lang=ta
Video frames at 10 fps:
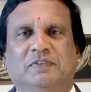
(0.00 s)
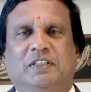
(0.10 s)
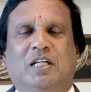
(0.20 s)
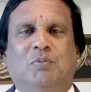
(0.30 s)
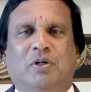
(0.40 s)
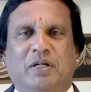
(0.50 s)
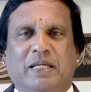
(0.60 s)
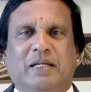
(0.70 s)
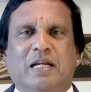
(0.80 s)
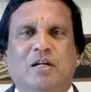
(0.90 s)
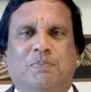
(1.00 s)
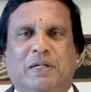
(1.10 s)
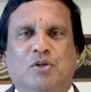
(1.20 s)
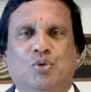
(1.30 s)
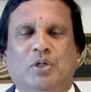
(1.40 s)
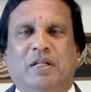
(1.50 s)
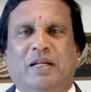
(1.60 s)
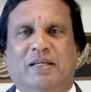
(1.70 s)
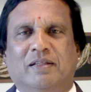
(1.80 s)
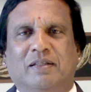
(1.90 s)
என்னமோ இன்னைக்கு கேள்விப்பட்ட சொல்
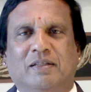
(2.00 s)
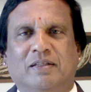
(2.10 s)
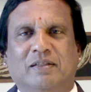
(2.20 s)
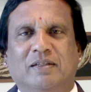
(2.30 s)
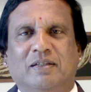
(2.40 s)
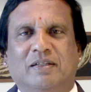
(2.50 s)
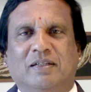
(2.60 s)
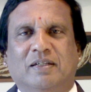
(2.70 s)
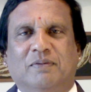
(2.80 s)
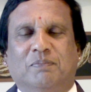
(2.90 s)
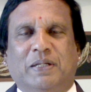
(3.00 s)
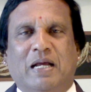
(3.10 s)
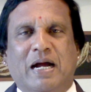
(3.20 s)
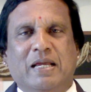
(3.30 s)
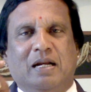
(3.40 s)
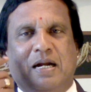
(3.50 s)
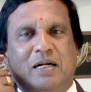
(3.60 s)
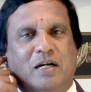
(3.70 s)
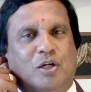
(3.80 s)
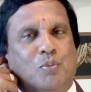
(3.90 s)
இல்லை இது பல ஆயிரம்
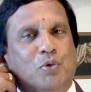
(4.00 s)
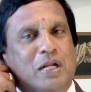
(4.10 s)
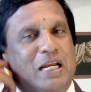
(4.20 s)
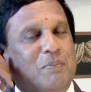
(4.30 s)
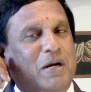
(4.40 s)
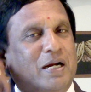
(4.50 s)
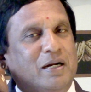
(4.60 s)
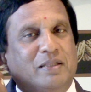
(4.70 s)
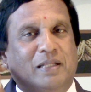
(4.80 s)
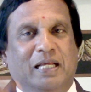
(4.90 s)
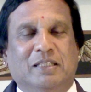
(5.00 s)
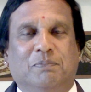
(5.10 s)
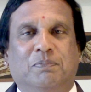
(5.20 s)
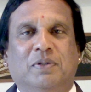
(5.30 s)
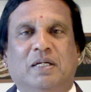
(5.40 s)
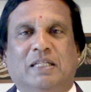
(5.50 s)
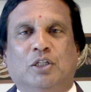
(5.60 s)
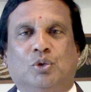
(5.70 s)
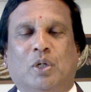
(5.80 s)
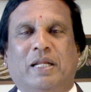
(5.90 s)
ஆண்டுகளுக்கு முன்னாலே மக்களிடத்தில் அந்த
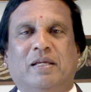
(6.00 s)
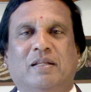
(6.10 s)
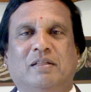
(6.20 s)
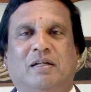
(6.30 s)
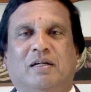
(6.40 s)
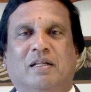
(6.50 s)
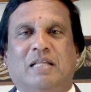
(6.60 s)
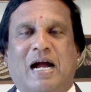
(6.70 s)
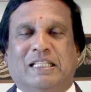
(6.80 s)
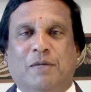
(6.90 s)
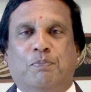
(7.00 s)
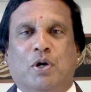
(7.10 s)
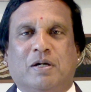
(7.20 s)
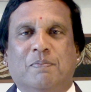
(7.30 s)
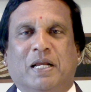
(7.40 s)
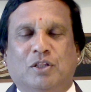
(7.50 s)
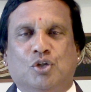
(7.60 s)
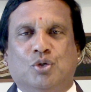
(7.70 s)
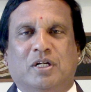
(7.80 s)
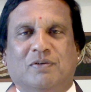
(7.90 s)
அந்த தொல்லை இருந்திருக்கிறது அதை போக்க மருந்து
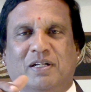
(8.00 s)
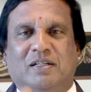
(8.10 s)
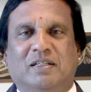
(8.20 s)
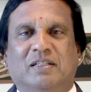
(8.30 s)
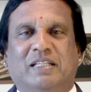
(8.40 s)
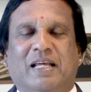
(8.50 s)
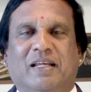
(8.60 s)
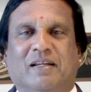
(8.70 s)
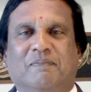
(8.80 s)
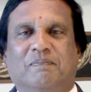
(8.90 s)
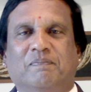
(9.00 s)
சொன்னவர் தேரையார்